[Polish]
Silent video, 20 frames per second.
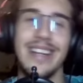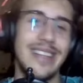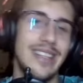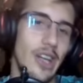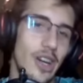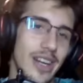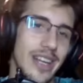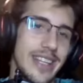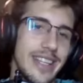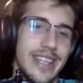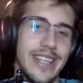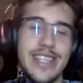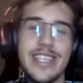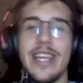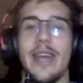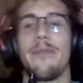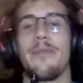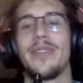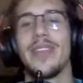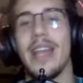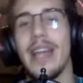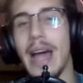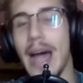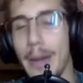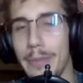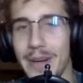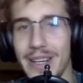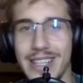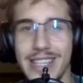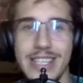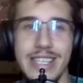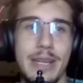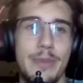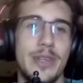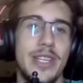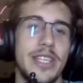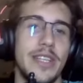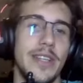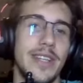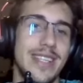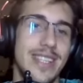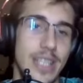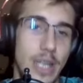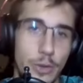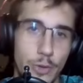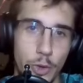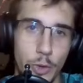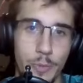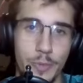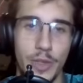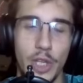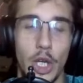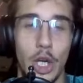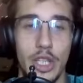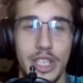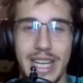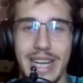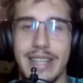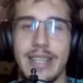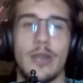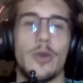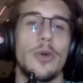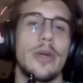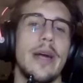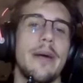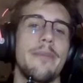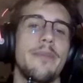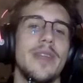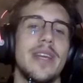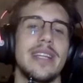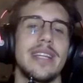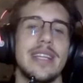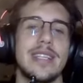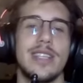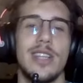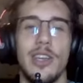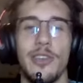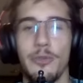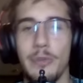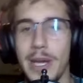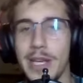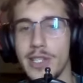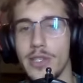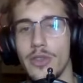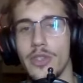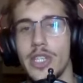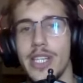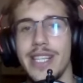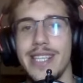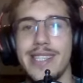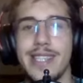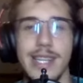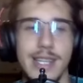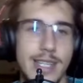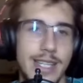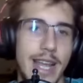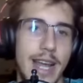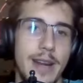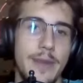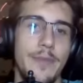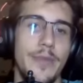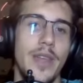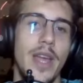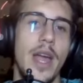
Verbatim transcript: Teoretycznie a praktycznie przeciwnik znowu kontratakuje. Nie stoi w miejscu, czyli C4.